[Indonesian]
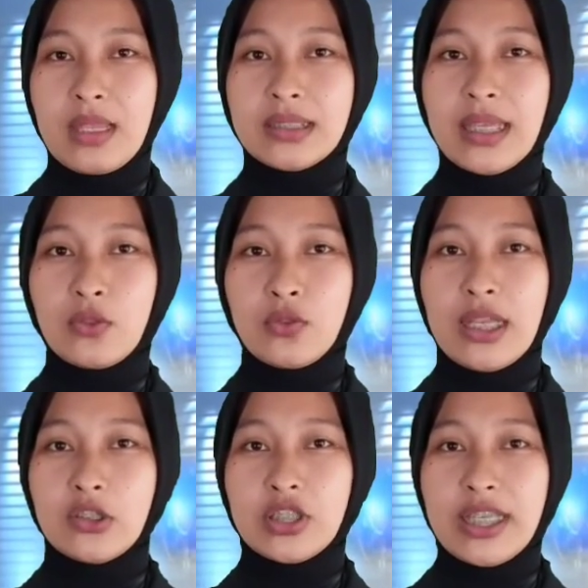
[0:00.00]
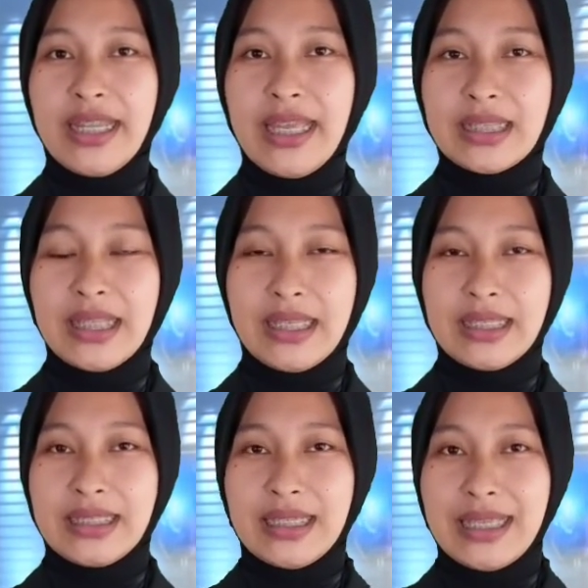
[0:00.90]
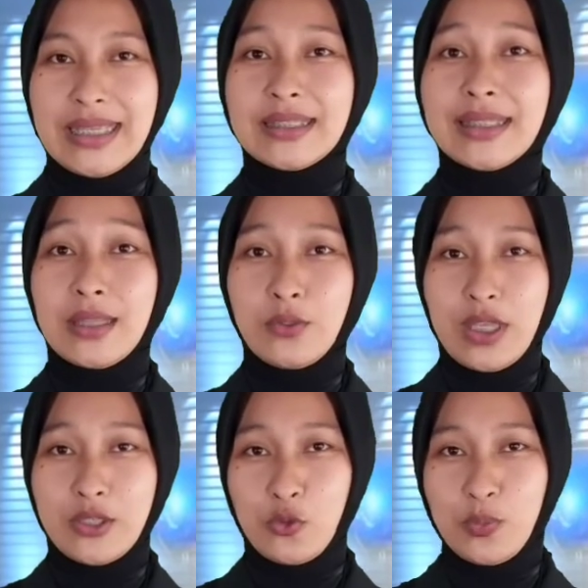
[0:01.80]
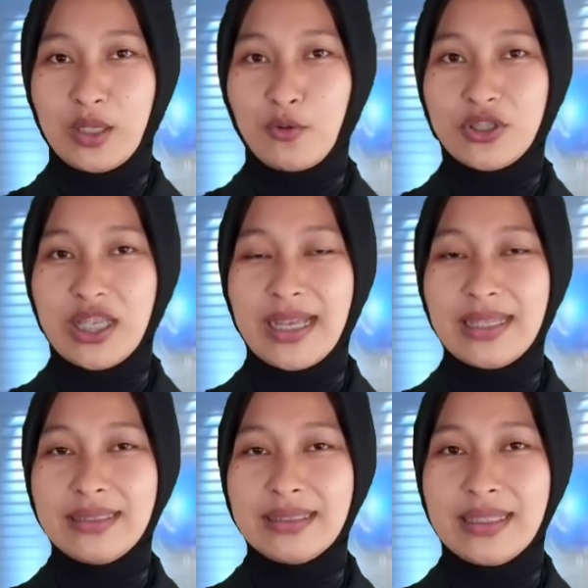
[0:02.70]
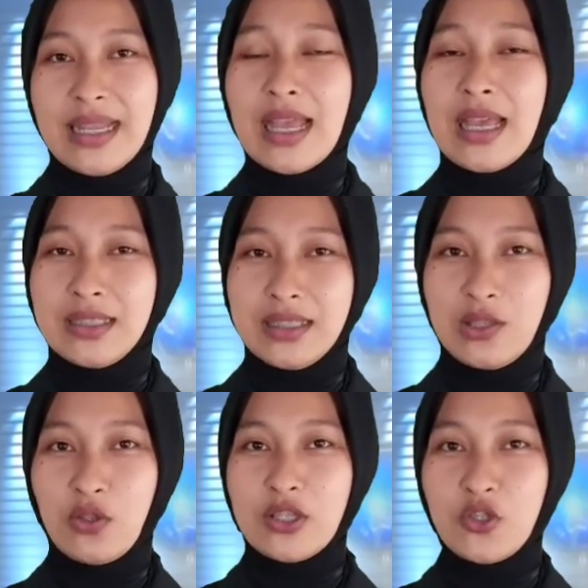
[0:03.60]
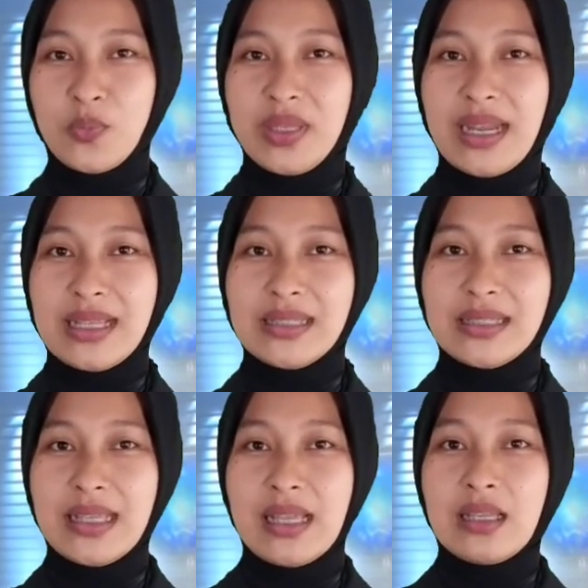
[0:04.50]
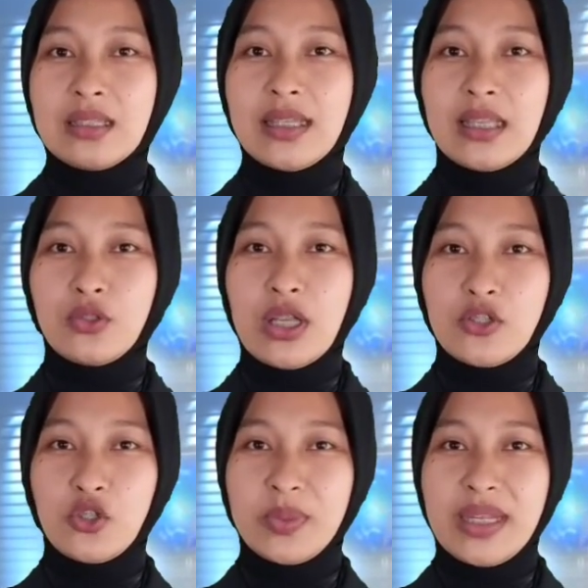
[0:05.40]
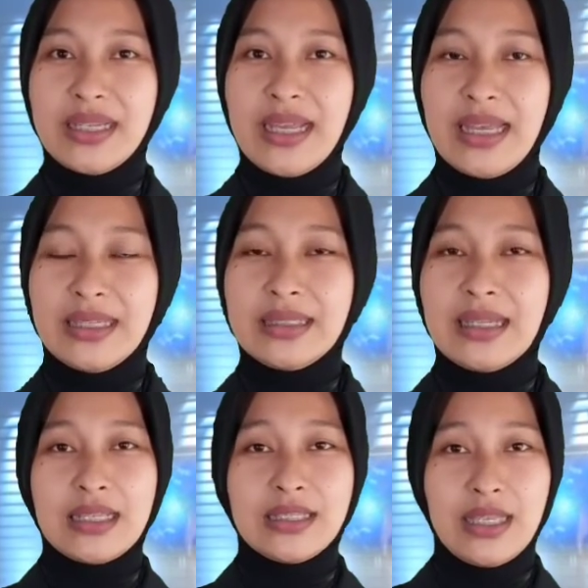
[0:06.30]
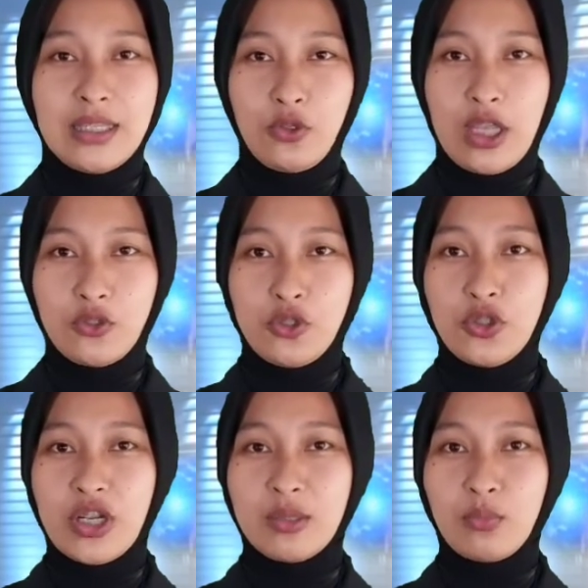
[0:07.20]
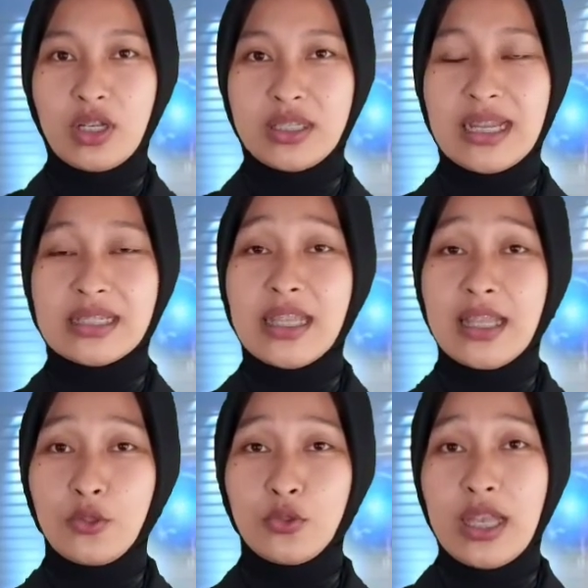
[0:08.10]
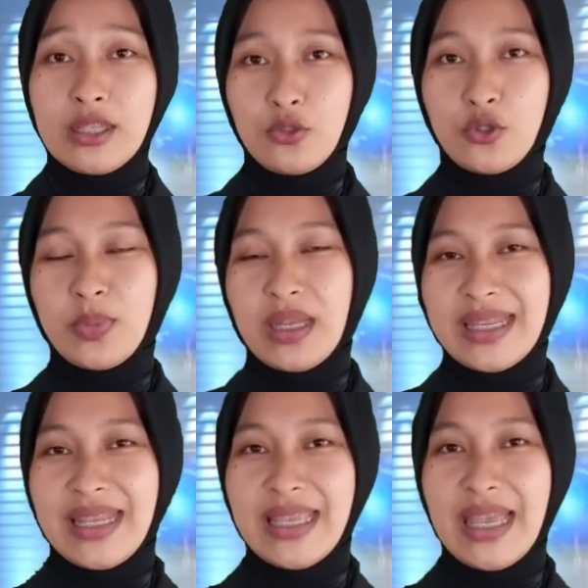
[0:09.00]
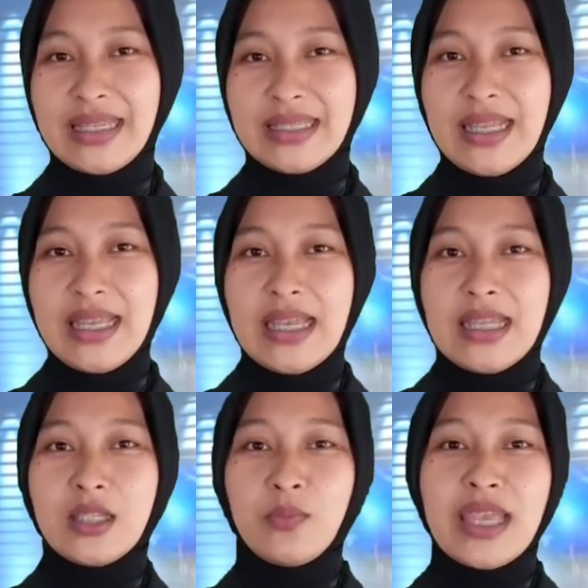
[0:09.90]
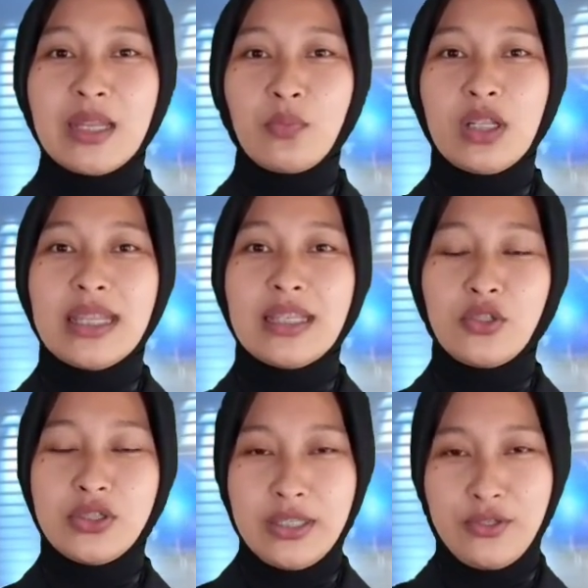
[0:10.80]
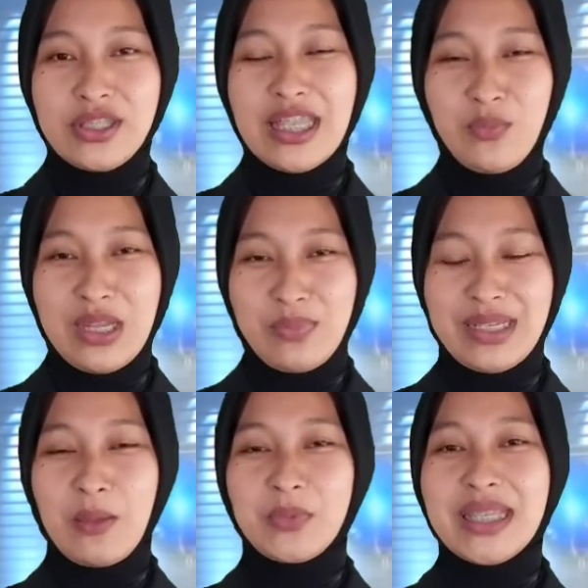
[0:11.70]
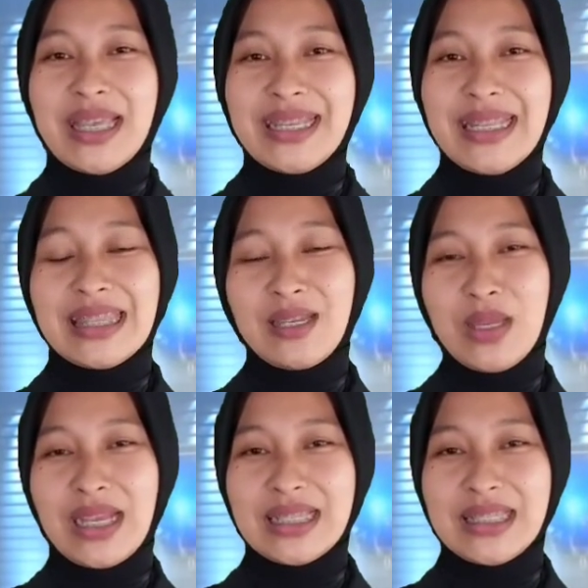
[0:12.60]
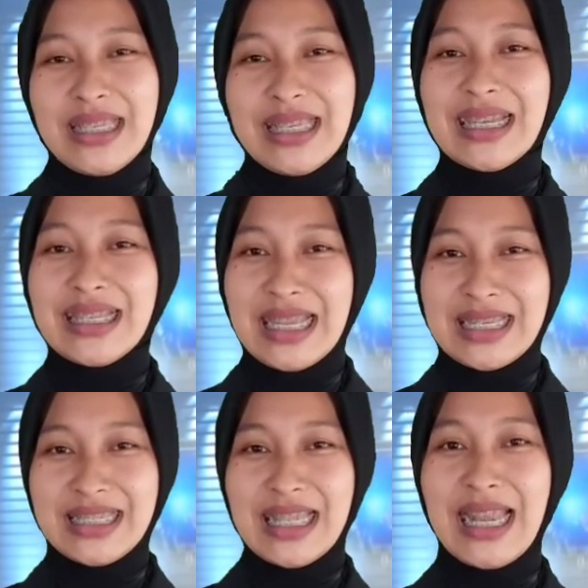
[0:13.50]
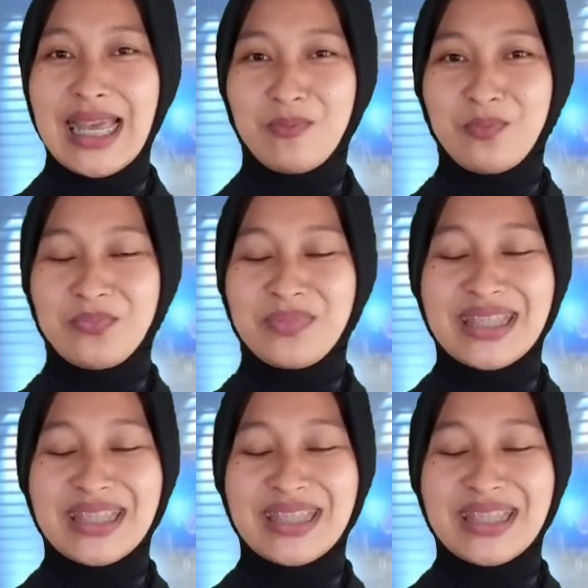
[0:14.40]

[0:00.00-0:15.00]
1 kasus KDRT, 1 kasus pengerusakan, 1 kasus miras, 1 kasus penadahan, satu kasus curanmor, dan satu kasus penganiayaan. Demikian Polda Jogja News, saya Bidang Padiapsari. terima kasih dan salam